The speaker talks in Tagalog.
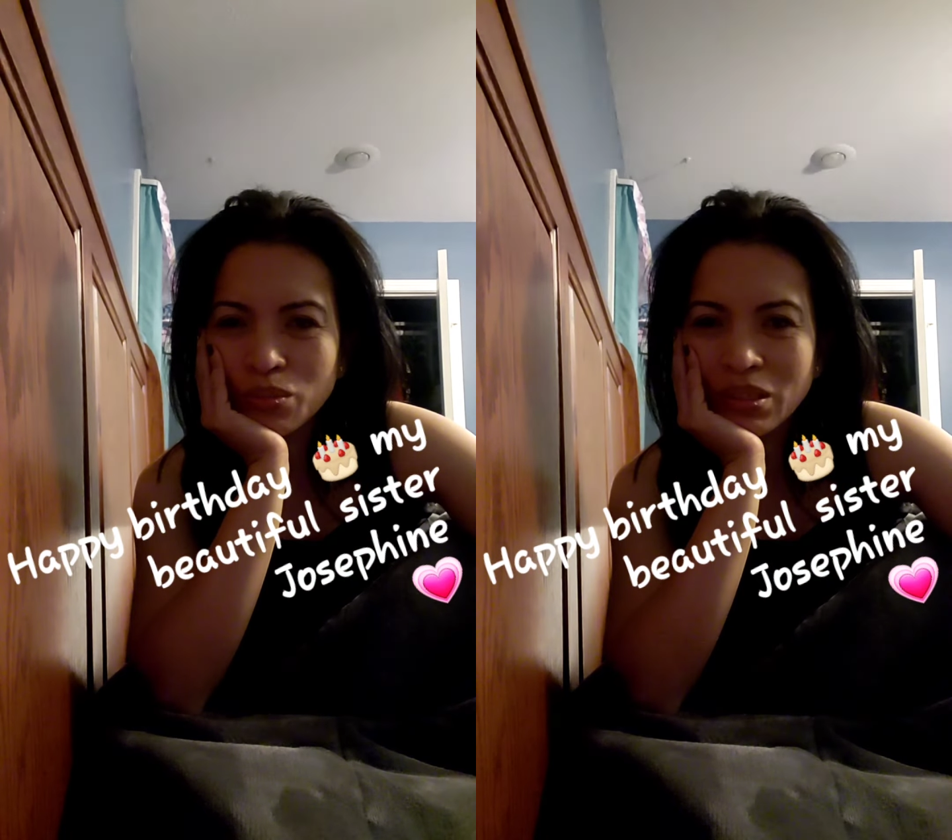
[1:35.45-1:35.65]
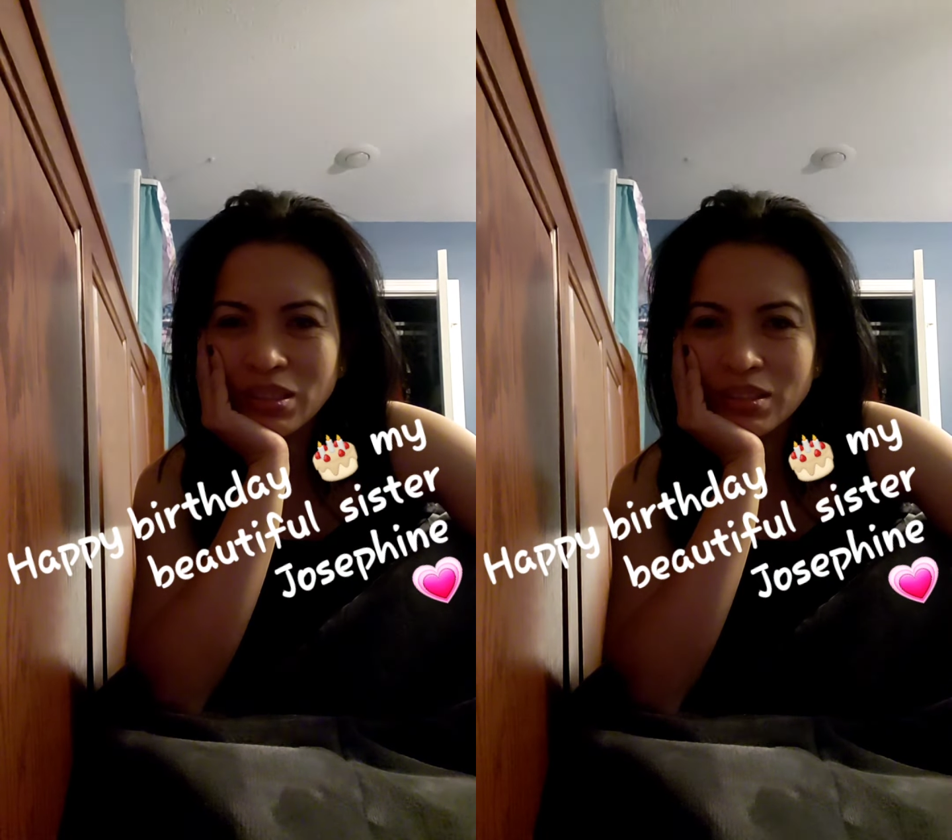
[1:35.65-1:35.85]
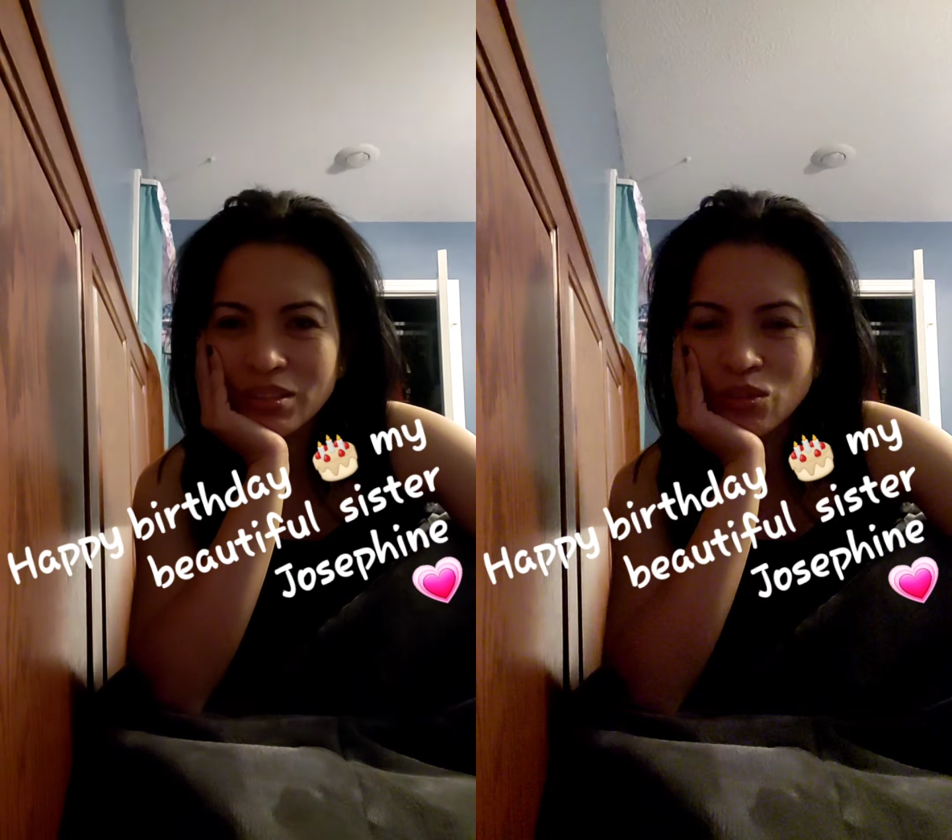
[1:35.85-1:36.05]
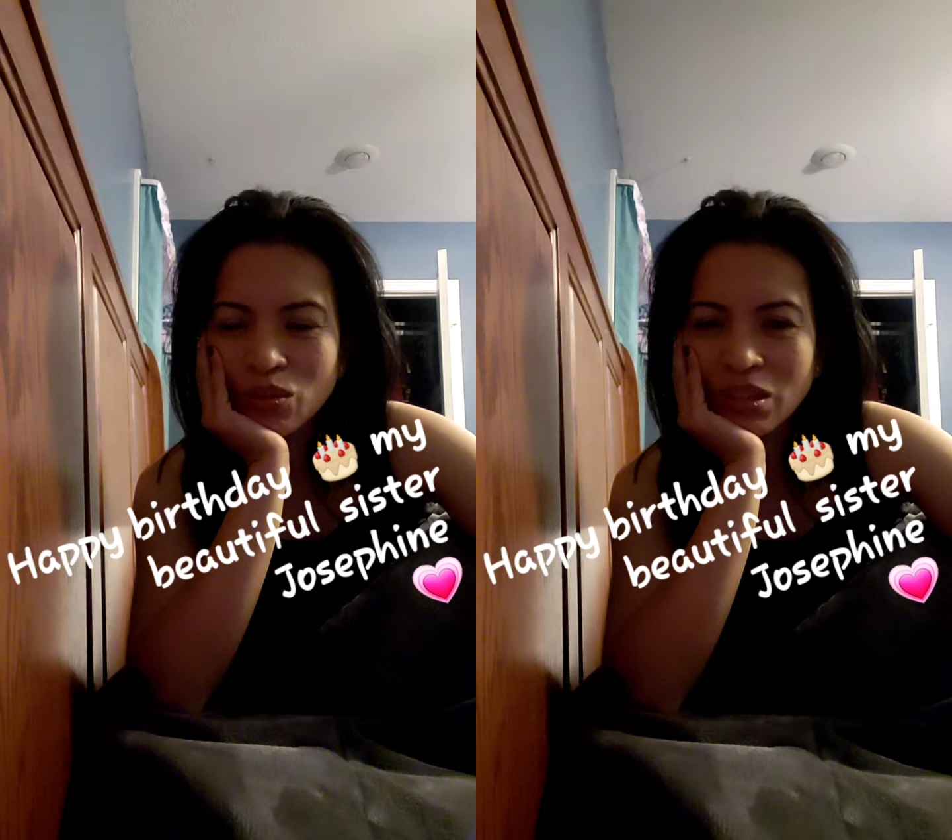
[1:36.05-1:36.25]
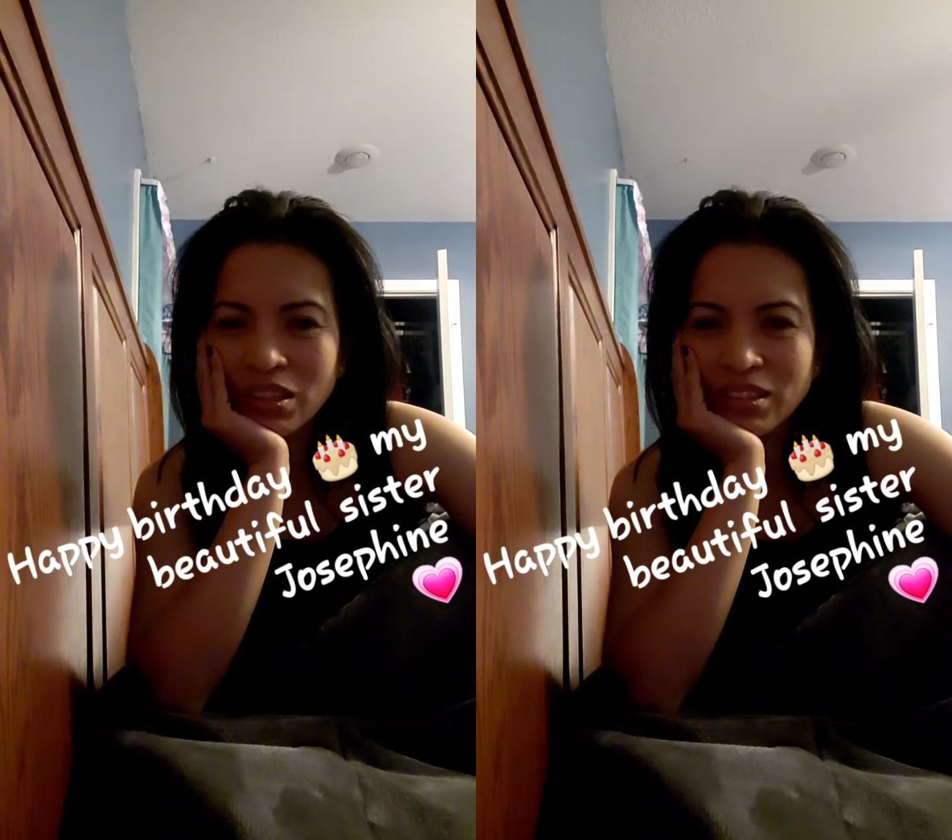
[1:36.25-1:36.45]
biyag
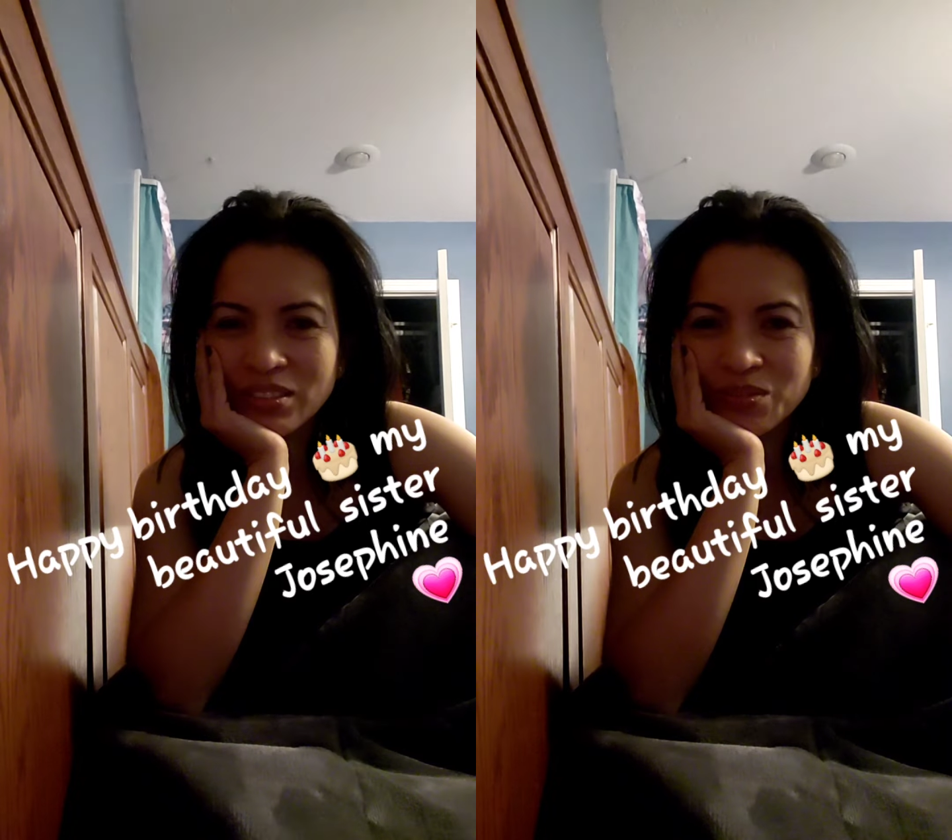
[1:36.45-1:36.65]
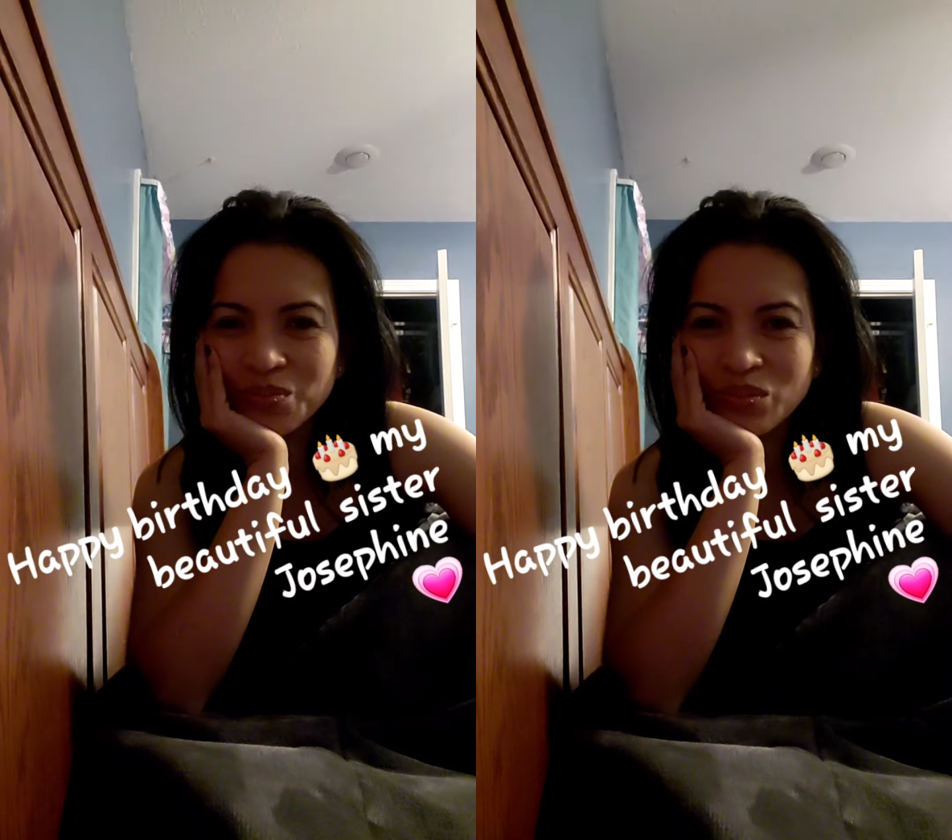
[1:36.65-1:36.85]
kuan